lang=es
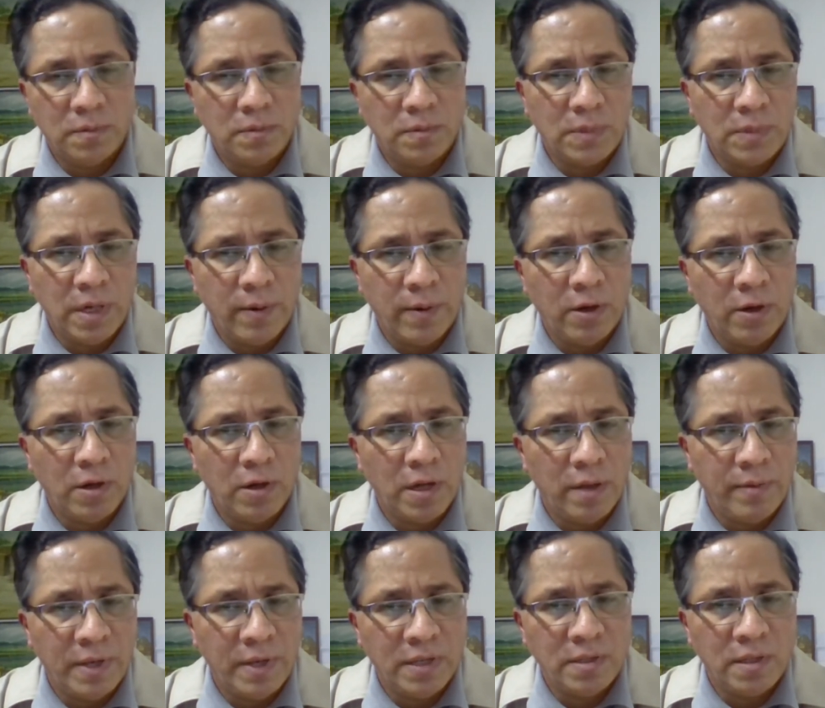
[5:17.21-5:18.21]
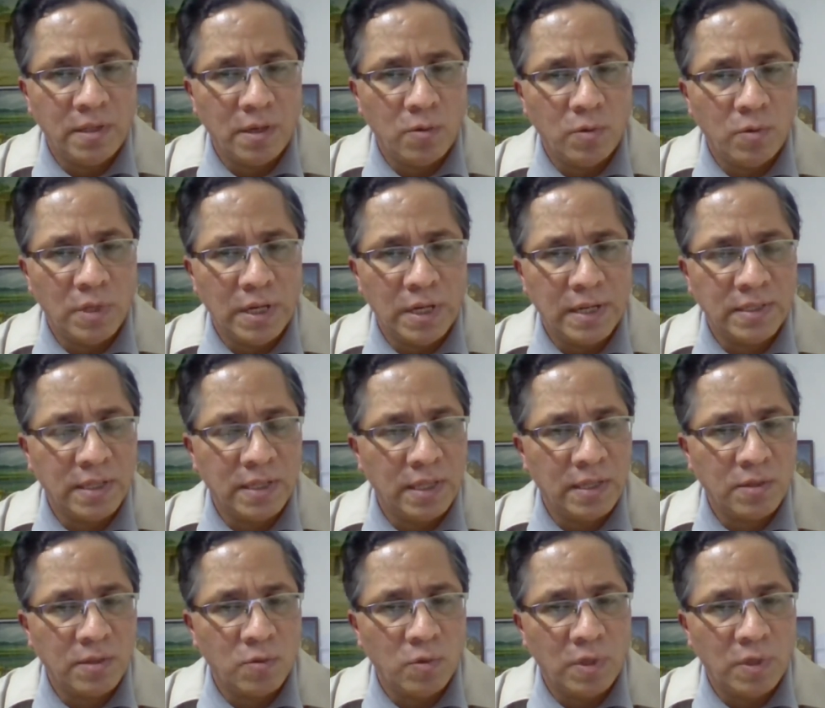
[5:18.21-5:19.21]
trabajo a la vez, ninguna las he
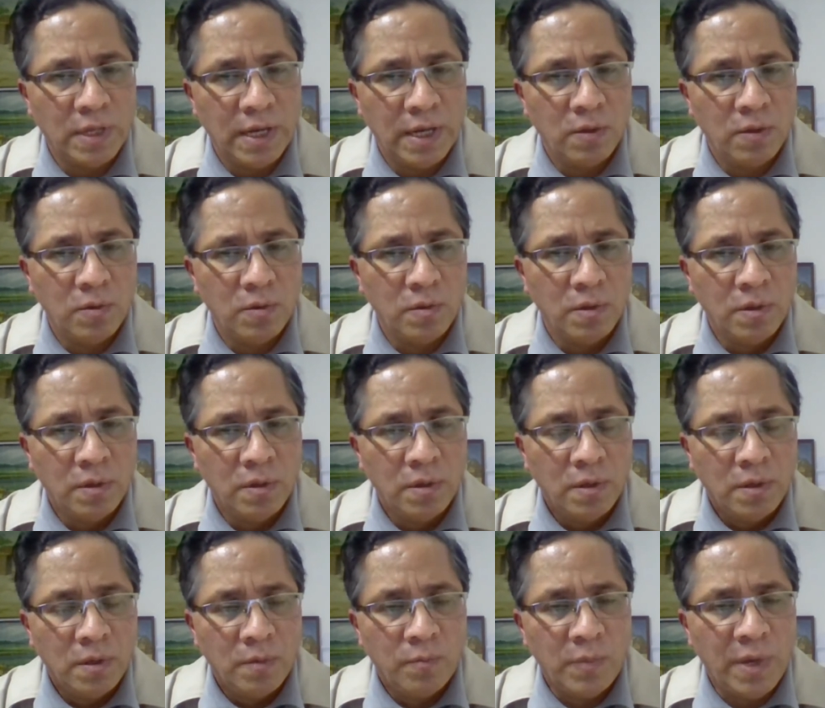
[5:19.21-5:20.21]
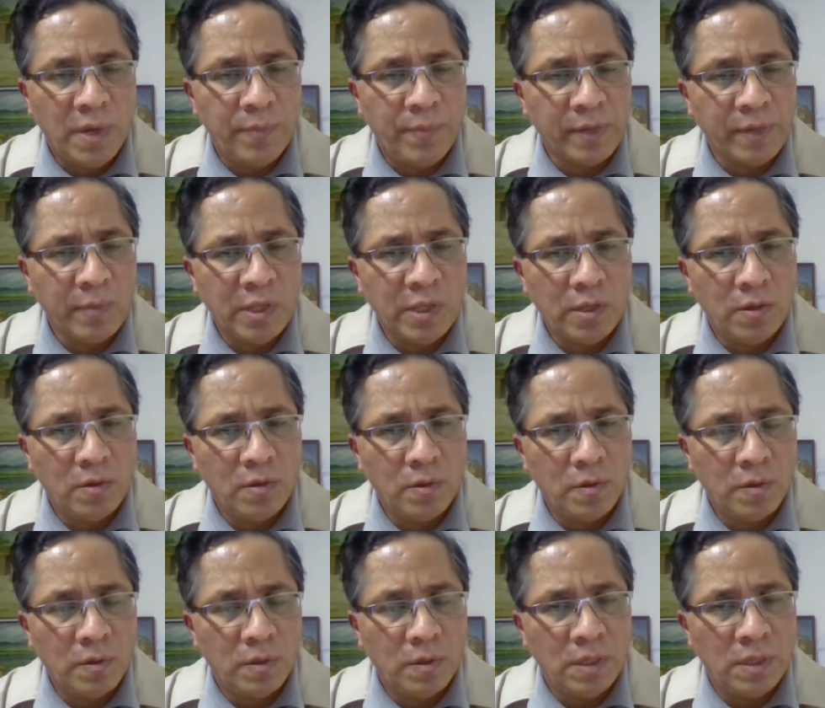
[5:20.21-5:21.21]
descuidado me ha
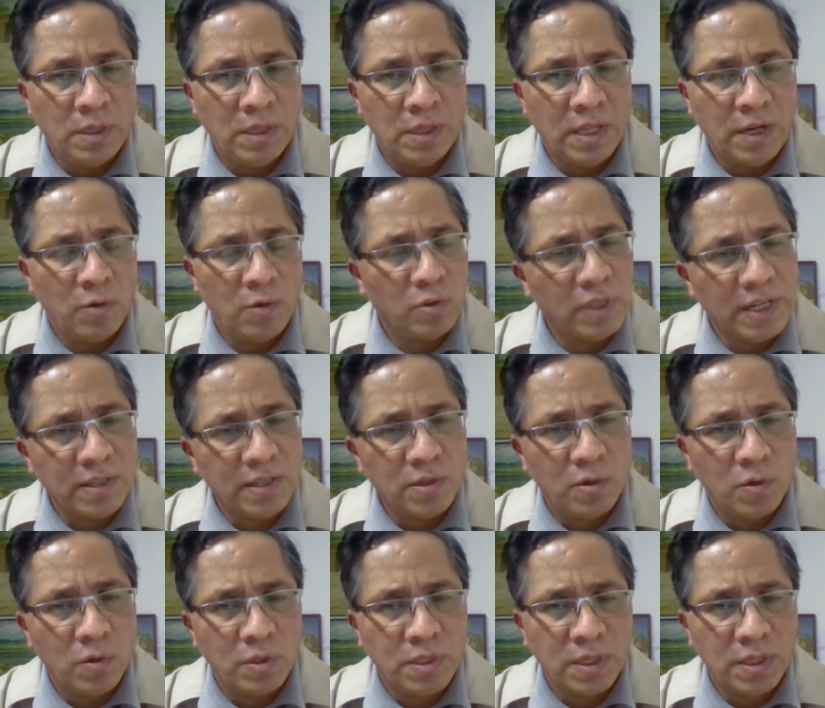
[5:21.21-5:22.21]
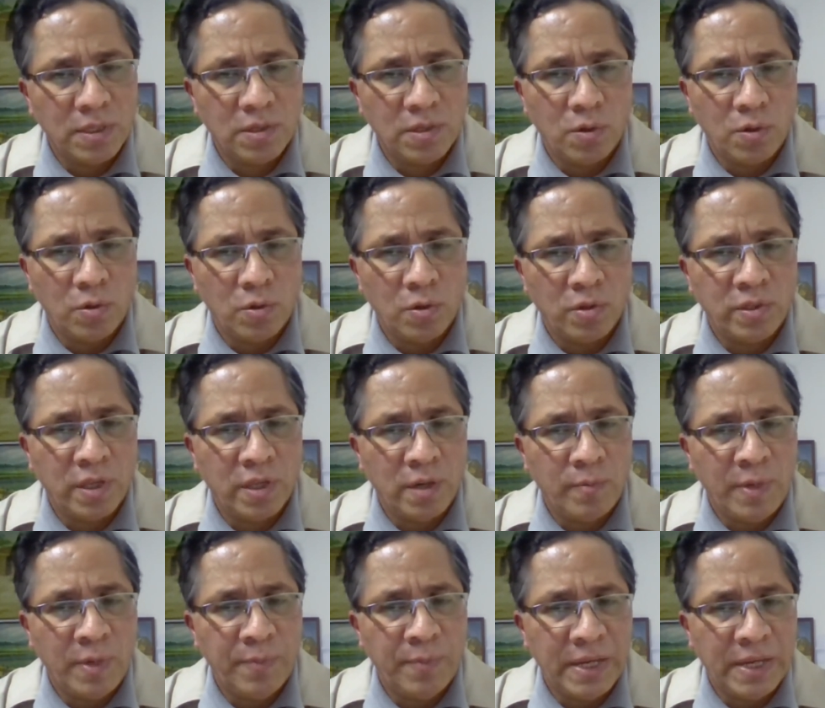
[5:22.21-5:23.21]
permitido, entre otras cosas, conocer
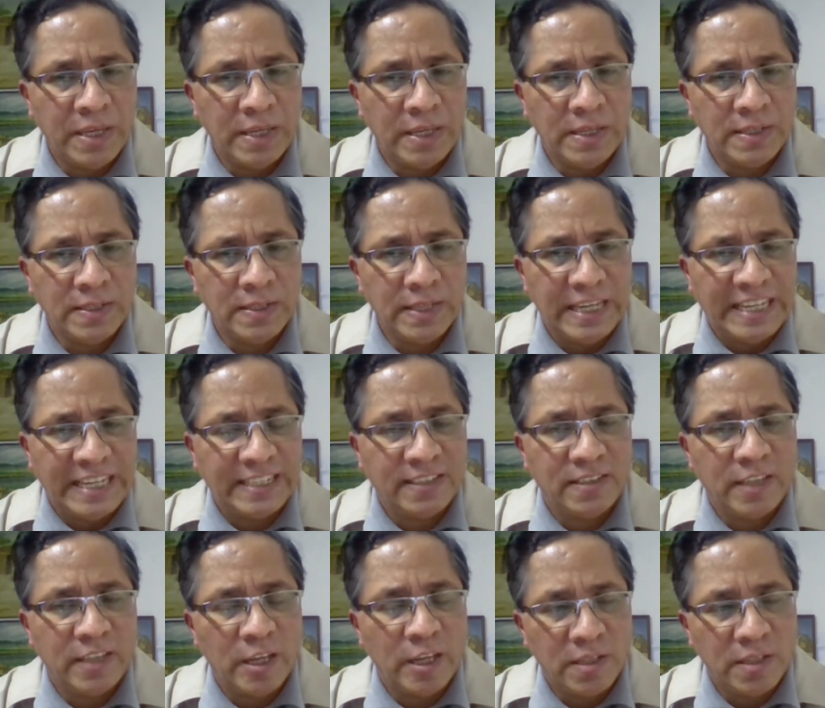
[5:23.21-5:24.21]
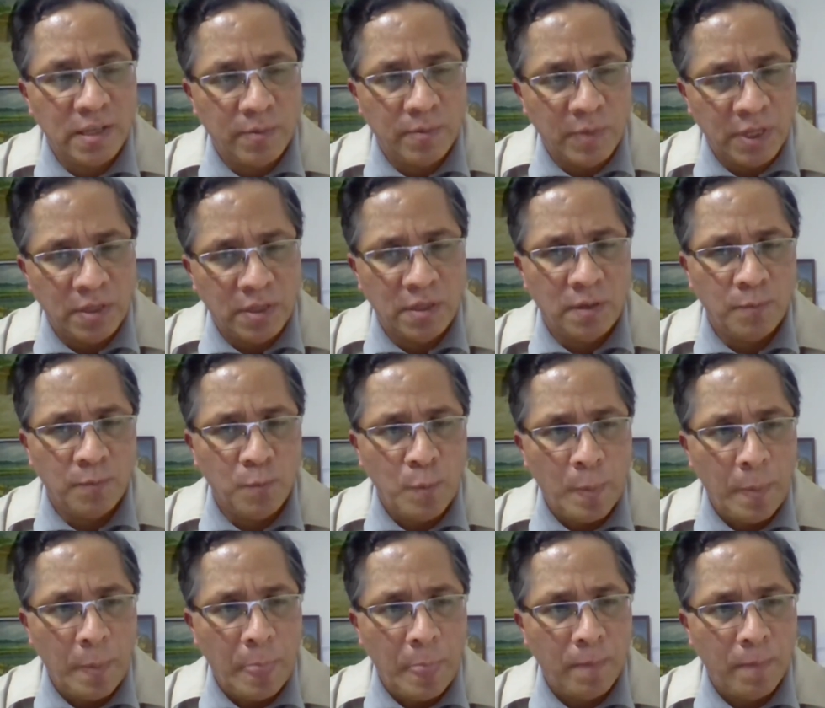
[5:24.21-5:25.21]
mi país extensamente.
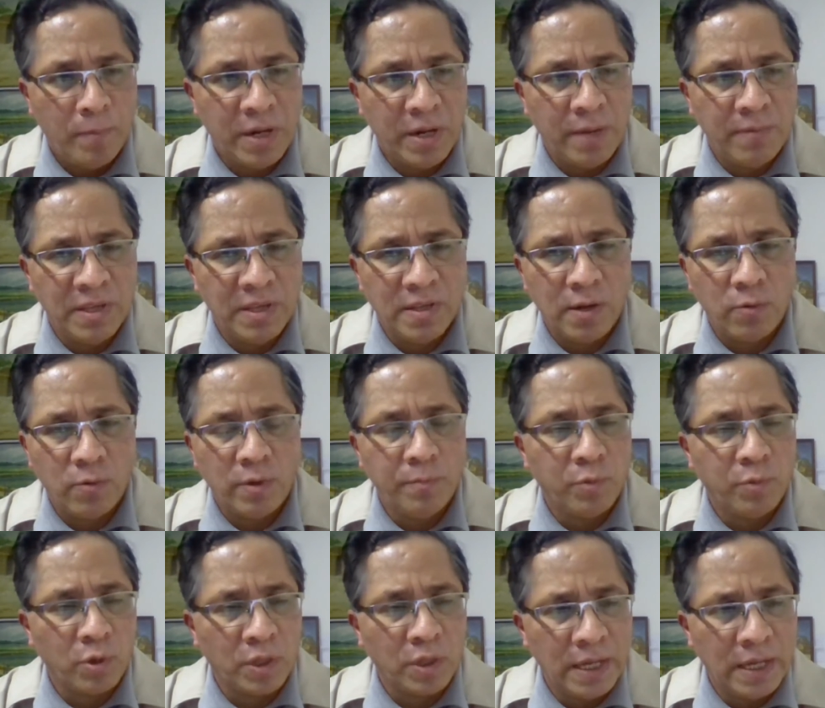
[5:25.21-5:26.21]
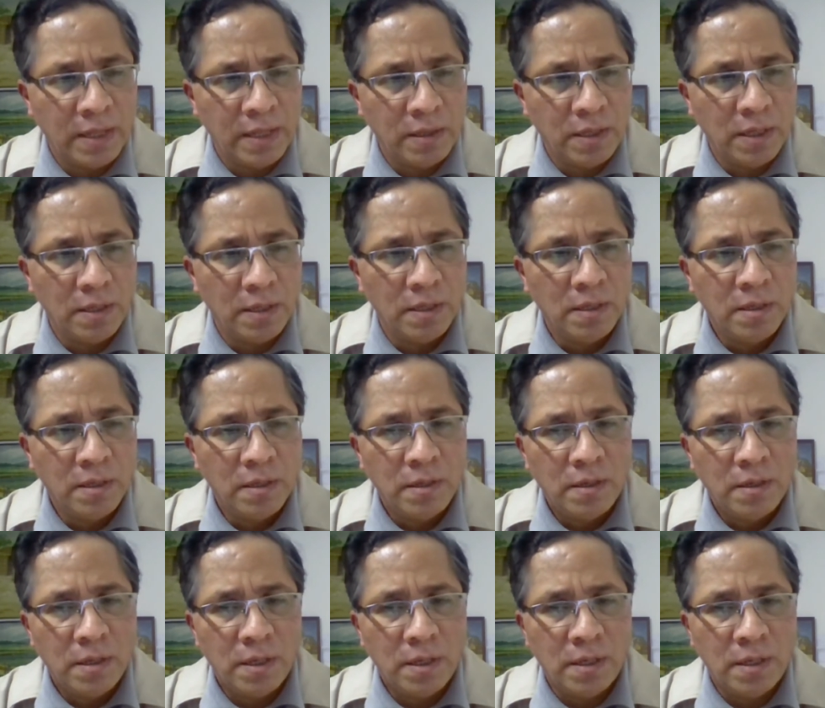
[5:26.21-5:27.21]
Para mí es algo importante.
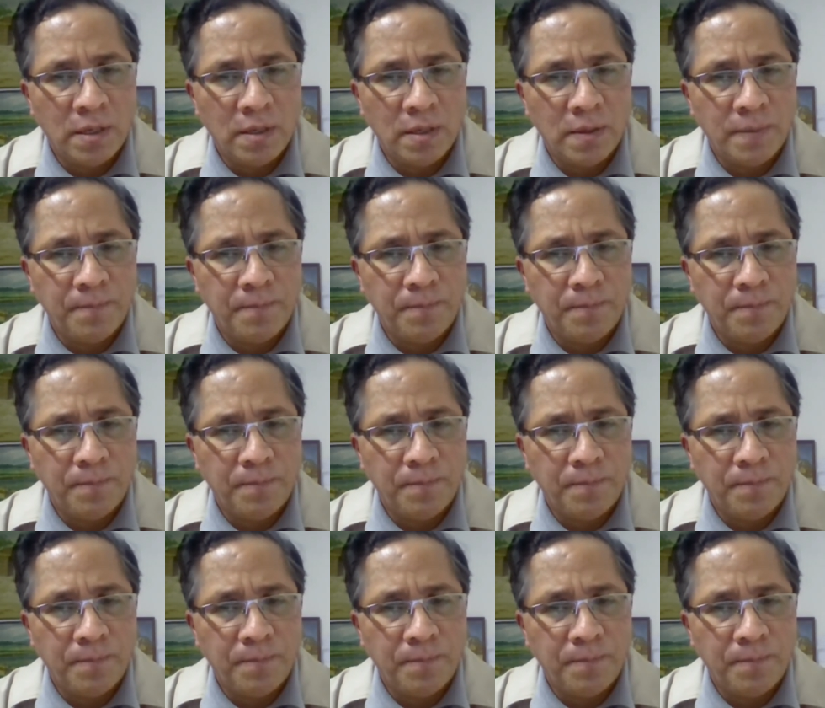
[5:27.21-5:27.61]
Eh,